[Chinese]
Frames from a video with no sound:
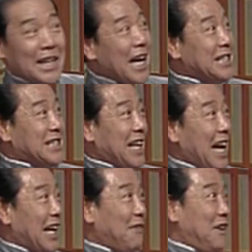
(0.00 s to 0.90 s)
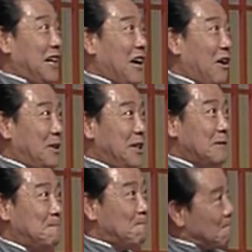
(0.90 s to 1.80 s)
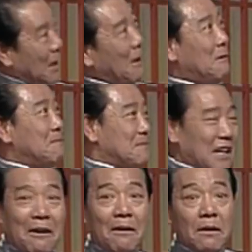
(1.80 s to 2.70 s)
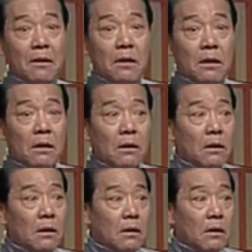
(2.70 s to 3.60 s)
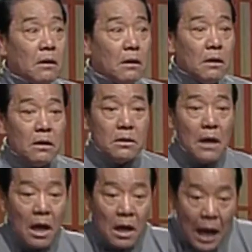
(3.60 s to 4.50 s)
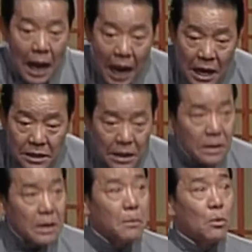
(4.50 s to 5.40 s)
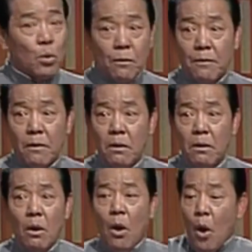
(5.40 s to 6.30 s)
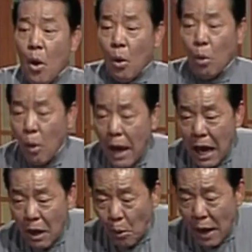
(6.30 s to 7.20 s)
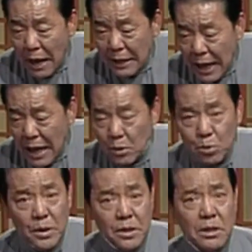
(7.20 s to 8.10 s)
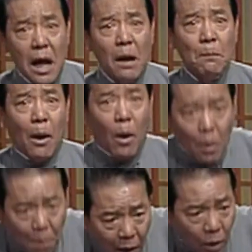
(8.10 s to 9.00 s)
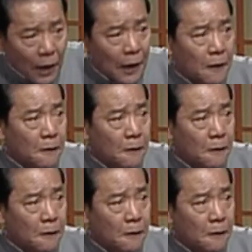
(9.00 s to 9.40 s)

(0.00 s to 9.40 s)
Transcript: 太子看着非常高兴。好，好。正看着这顿功夫，花花太岁张宝跑来了。